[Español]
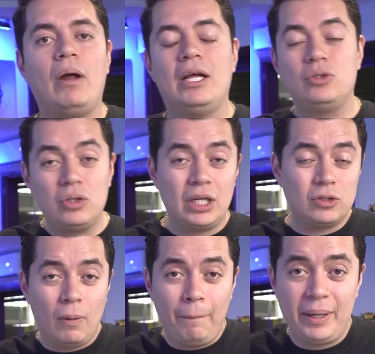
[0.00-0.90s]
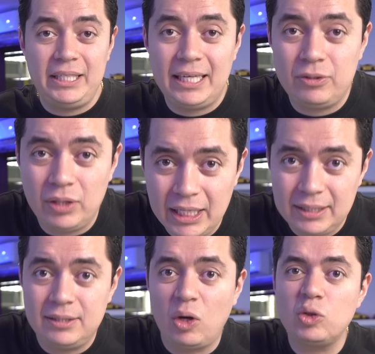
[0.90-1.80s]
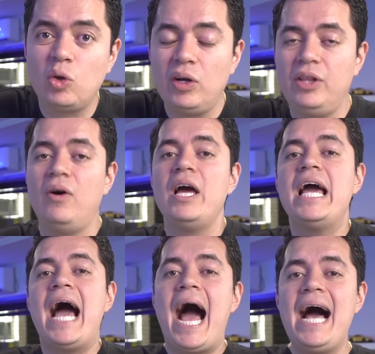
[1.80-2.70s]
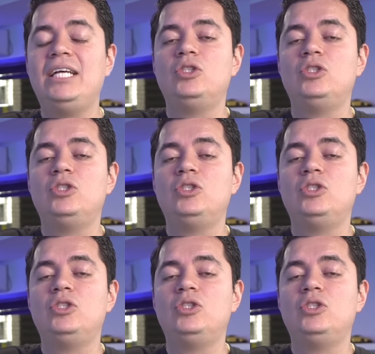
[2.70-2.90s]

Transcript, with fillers: a las otras compañías de unidades de estado sólido a